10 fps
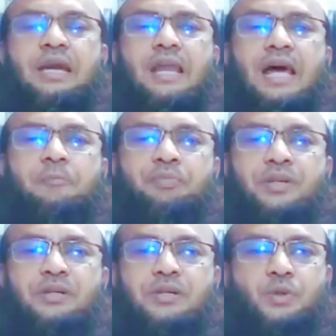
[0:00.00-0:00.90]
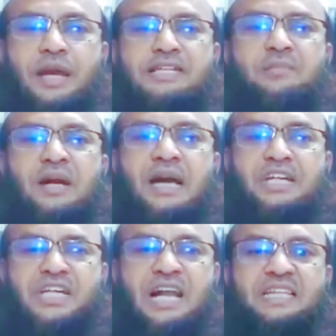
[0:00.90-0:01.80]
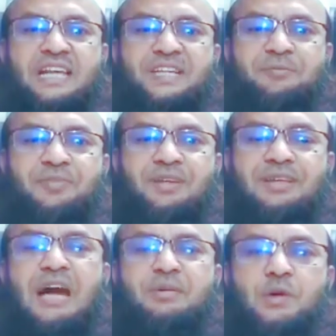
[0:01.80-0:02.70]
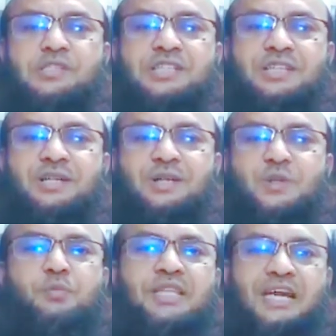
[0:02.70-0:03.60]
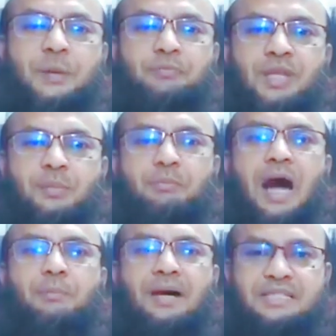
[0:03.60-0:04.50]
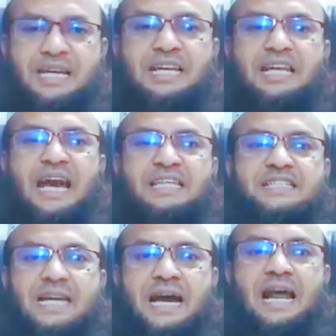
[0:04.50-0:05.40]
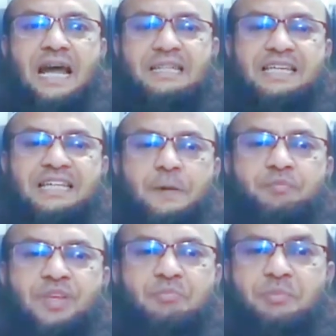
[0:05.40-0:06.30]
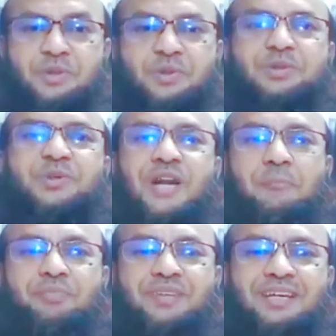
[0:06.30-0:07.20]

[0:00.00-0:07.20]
এ আল্লাহ জোরাই আমার ডাকে সাড়া দেয়নি আমি বলছি তুমি তাকে পা পাচারিনী নারীর চেহারা না দেখিয়ে মৃত্যু দিও না